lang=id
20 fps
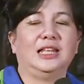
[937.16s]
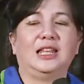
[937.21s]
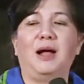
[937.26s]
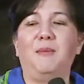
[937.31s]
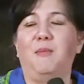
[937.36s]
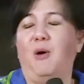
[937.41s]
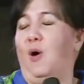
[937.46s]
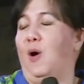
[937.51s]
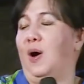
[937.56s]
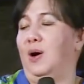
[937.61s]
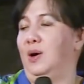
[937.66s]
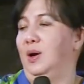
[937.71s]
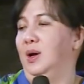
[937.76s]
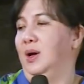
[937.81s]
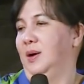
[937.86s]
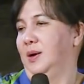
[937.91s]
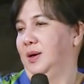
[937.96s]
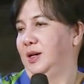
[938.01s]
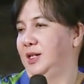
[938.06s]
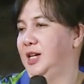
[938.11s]
kita mau
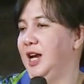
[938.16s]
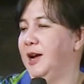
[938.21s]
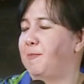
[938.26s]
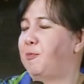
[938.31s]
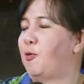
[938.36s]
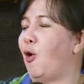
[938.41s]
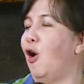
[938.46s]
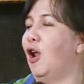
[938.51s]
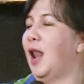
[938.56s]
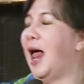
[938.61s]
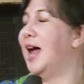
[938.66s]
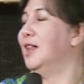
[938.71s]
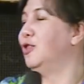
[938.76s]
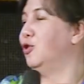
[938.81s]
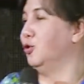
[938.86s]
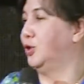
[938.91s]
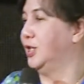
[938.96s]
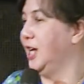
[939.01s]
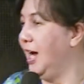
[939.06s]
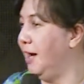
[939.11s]
deep call
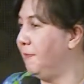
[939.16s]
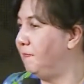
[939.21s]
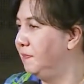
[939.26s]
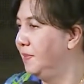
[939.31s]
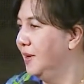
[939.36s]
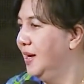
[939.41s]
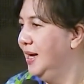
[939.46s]
unto deep.